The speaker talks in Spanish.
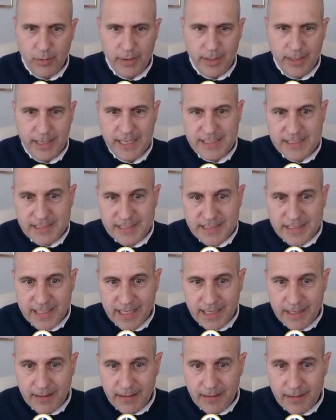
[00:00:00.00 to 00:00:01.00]

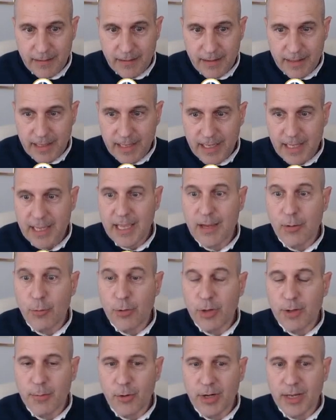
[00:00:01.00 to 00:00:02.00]
este
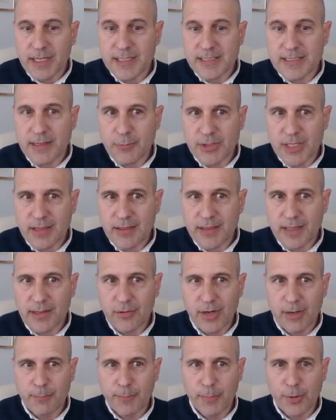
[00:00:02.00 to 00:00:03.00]
Euribor que estamos
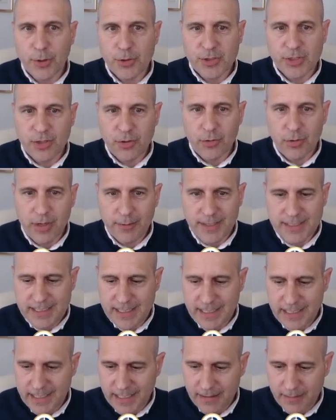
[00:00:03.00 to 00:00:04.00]
haciendo el pronóstico que va a
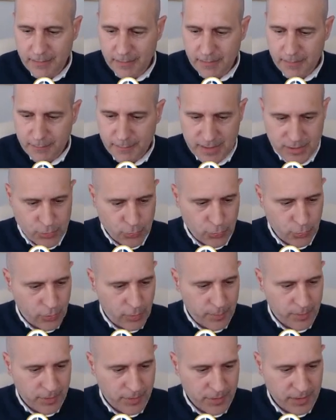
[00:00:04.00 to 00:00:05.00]
salir más un
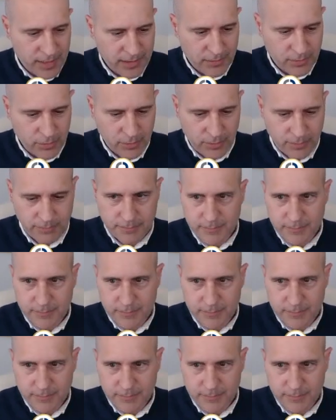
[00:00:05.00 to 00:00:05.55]
1%,